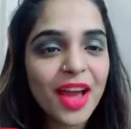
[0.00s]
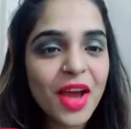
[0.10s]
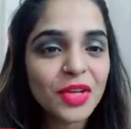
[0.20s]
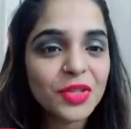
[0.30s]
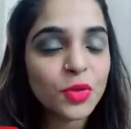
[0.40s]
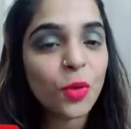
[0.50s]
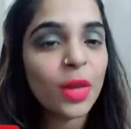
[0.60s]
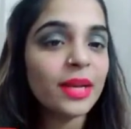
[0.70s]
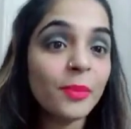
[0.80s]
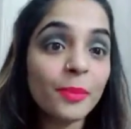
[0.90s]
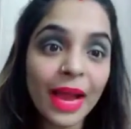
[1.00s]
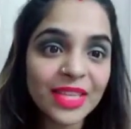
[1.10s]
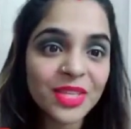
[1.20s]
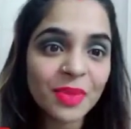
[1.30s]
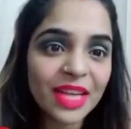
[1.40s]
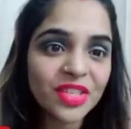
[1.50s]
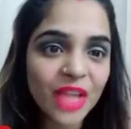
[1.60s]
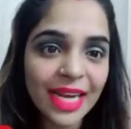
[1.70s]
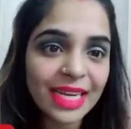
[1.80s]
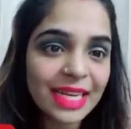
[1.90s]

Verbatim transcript: So welcome back to my channel